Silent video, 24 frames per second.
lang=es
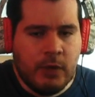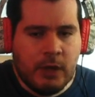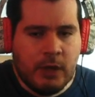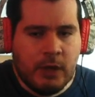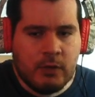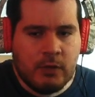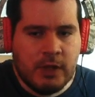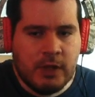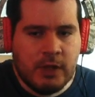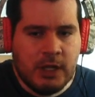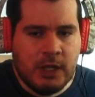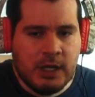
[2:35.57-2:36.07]

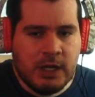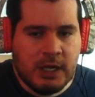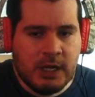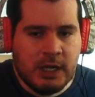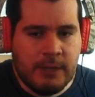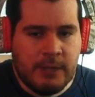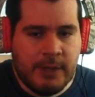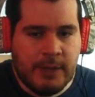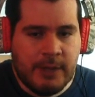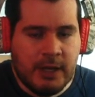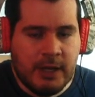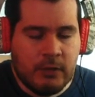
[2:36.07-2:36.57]
conseguir cajas
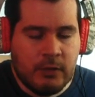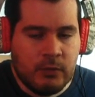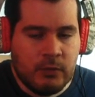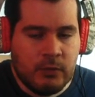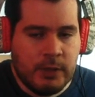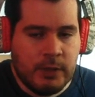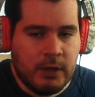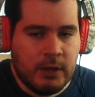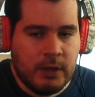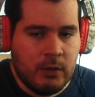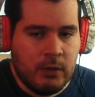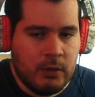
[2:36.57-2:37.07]
para
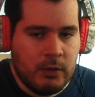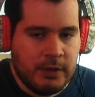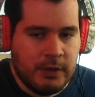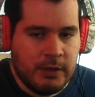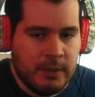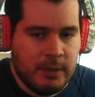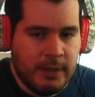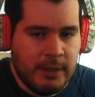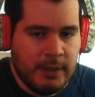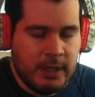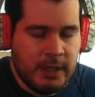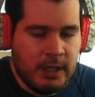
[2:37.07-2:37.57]
subirlo, el
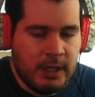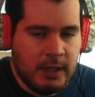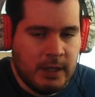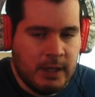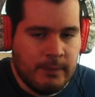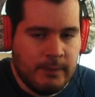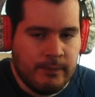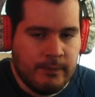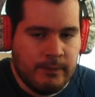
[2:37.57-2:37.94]
tema de la...